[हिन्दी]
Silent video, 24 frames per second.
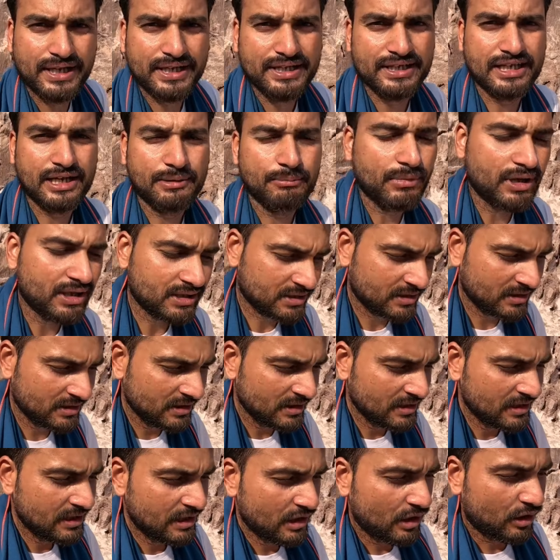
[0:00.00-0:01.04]
पे नमक
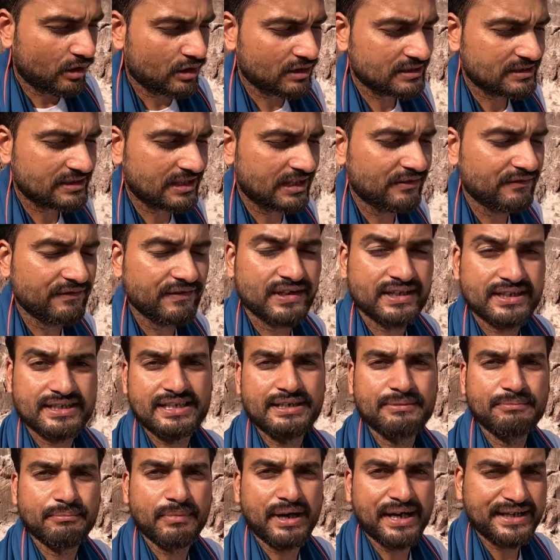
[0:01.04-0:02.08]
और सल्फ़र
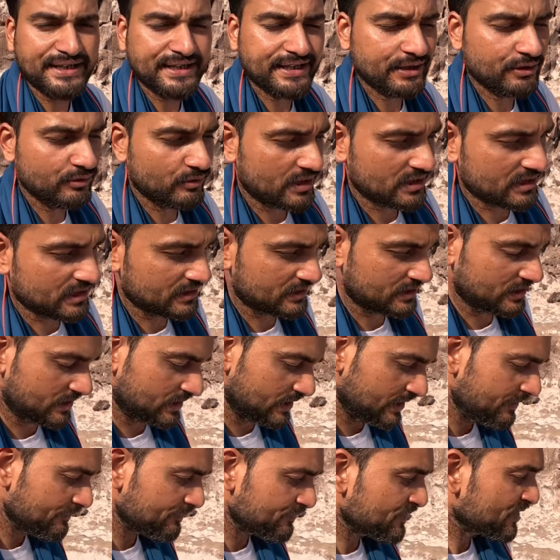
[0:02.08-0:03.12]
की माइनिंग हुआ करती
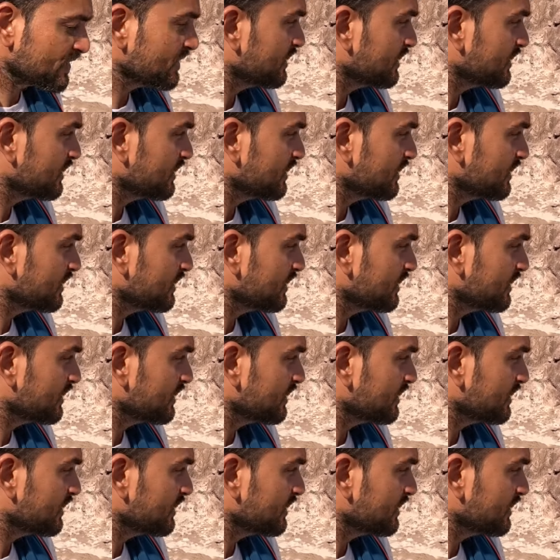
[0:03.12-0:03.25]
थी